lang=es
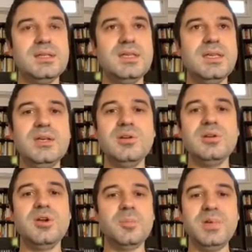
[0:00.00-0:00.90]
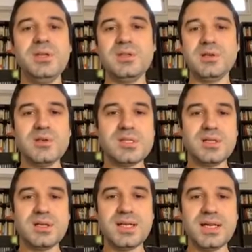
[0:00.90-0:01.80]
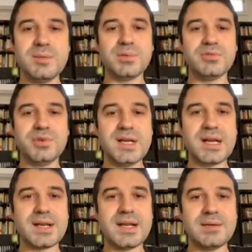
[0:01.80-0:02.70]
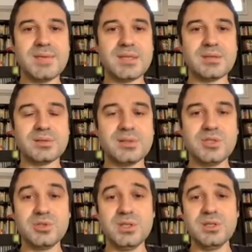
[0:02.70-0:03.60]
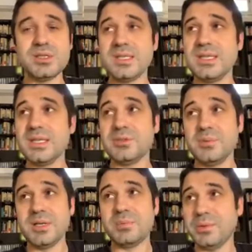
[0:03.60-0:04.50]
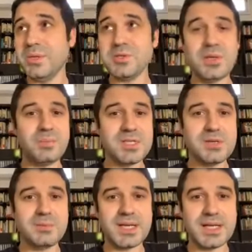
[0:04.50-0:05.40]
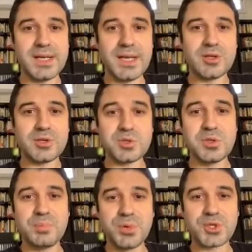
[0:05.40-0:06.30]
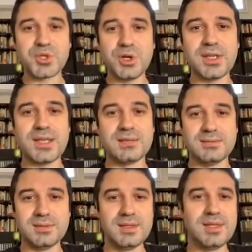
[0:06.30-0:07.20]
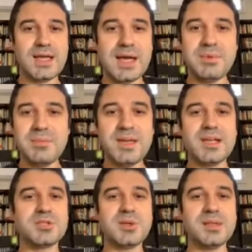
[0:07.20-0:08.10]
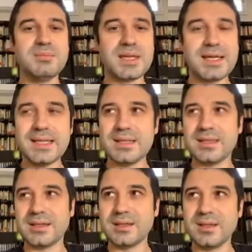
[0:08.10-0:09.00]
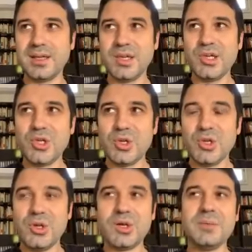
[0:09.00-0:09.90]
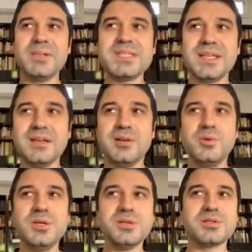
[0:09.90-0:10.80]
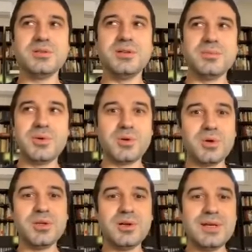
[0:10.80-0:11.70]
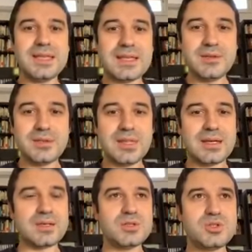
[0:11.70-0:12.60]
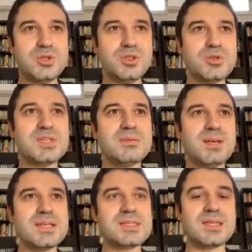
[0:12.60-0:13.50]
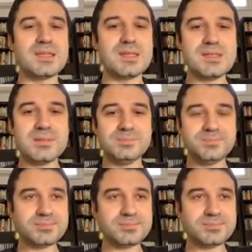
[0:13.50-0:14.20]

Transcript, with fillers: y los pistas no hicieron nada por fuera del reglamento. Y yo quiero decir esto, bueno, aprovecho el espacio para aclararlo, yo soy pro Jordan, a mí Michael Jordan me encanta. Lo que pasa que es curioso lo que me ocurrió con esta nota. Yo dos semanas antes